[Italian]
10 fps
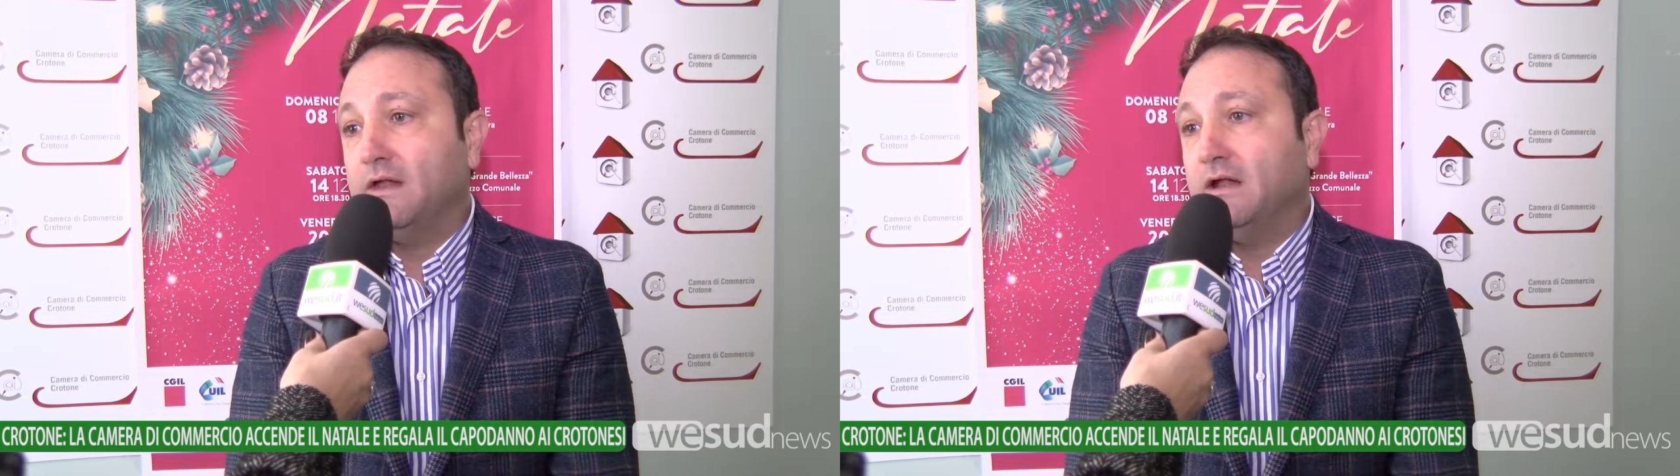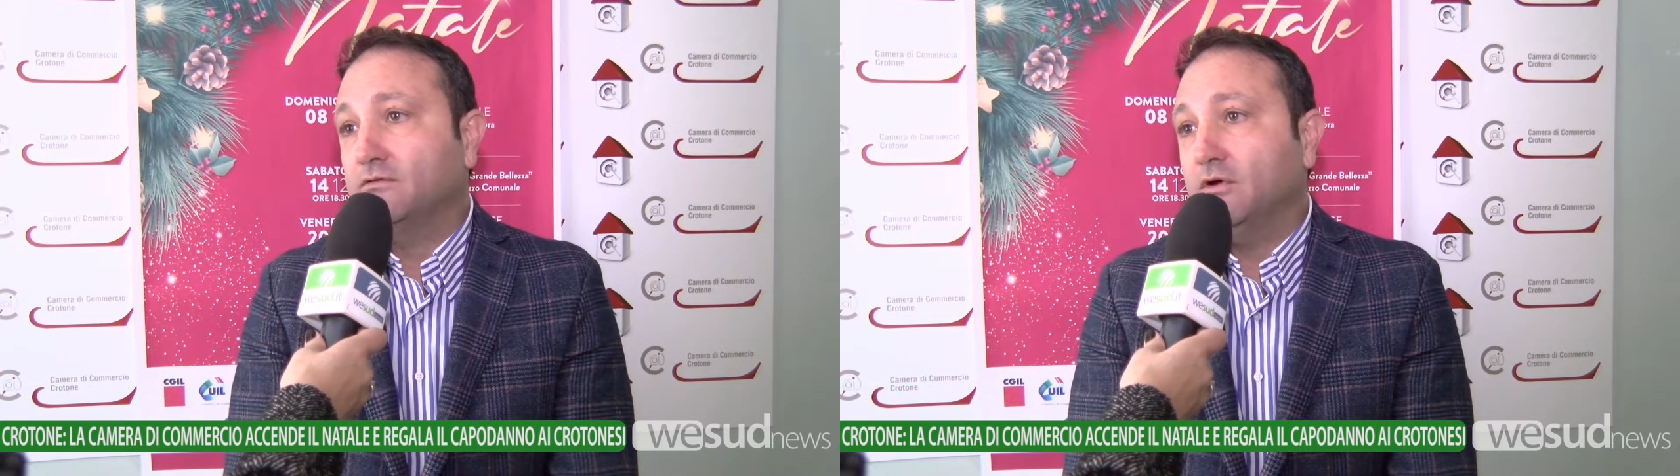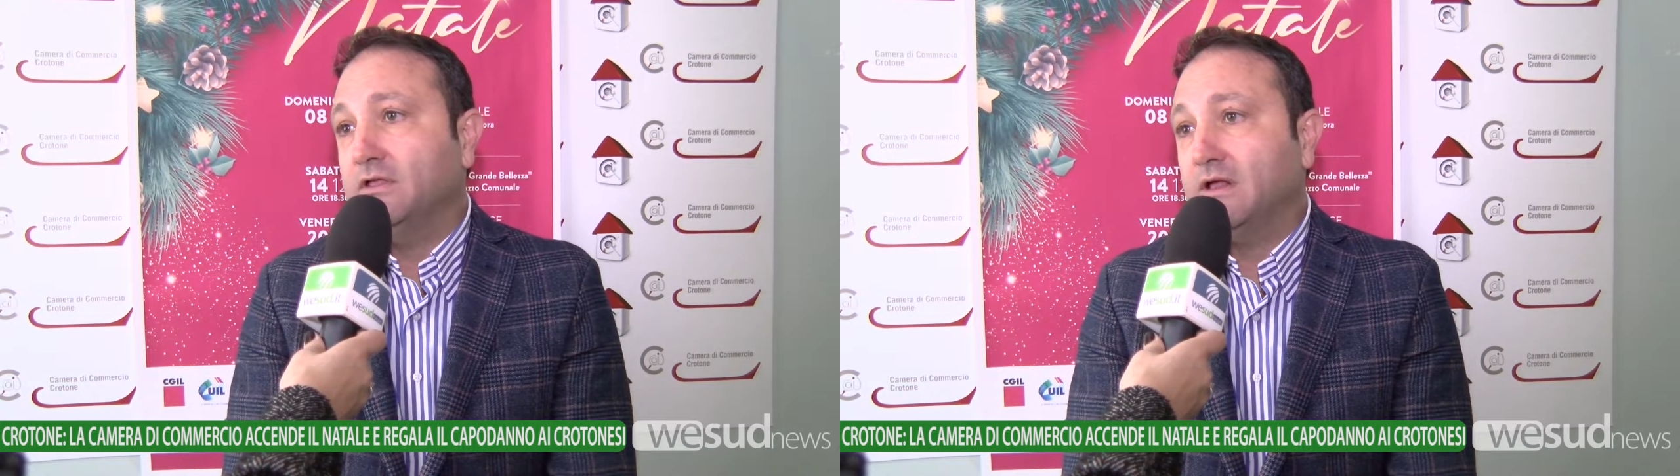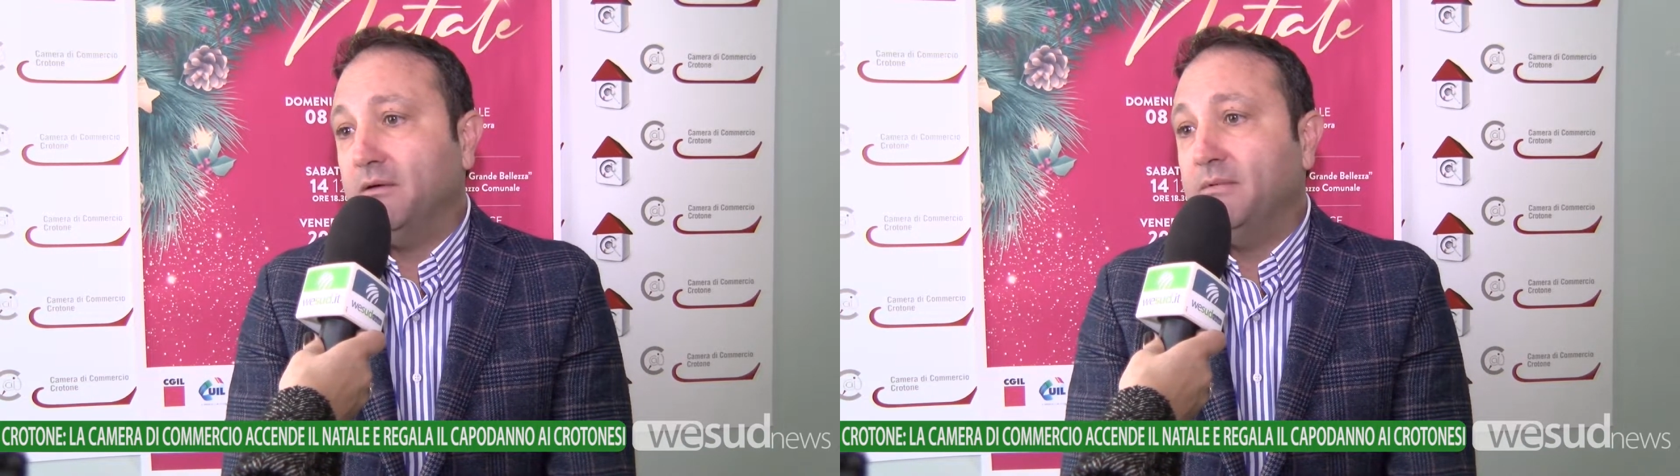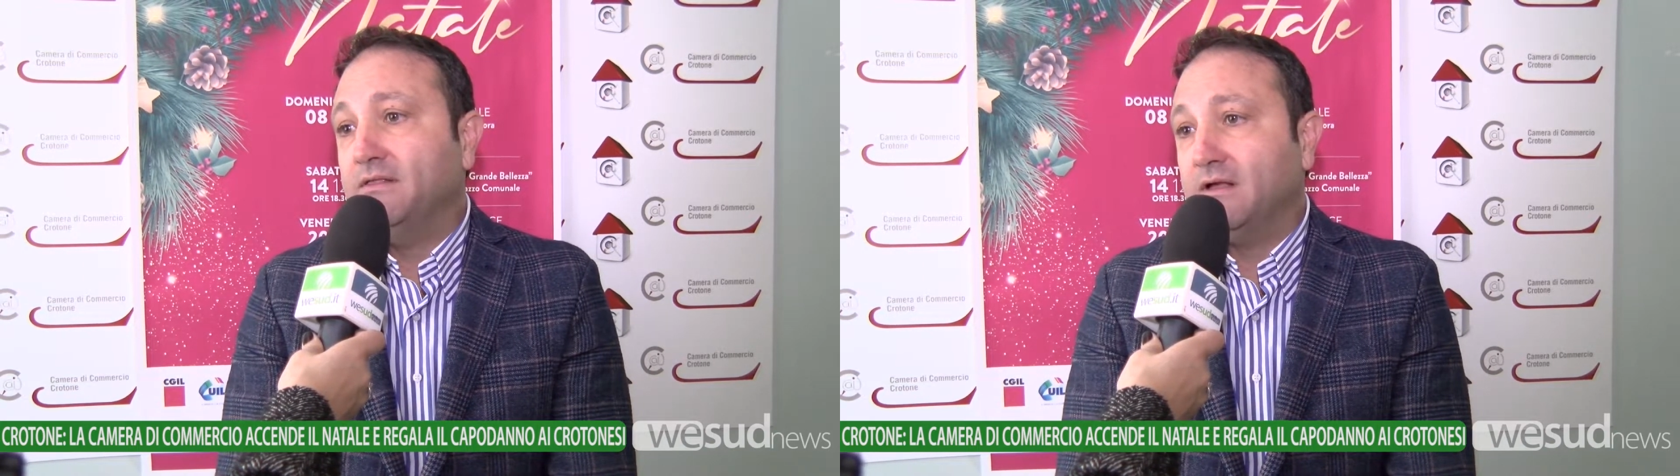della solita
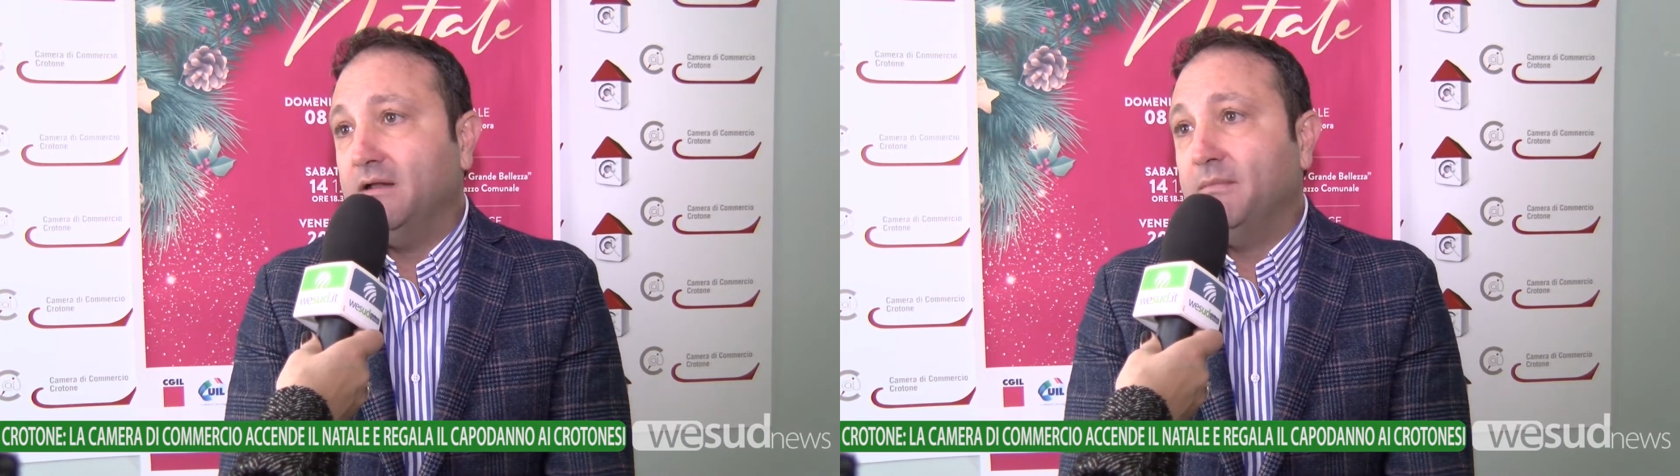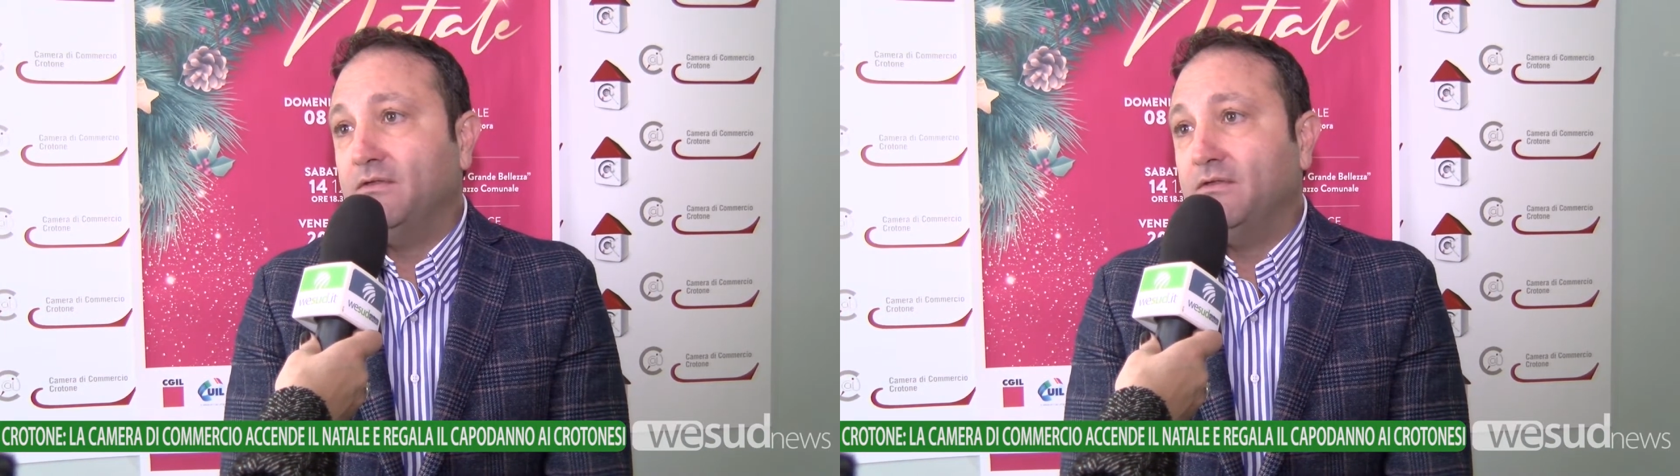lamentele ma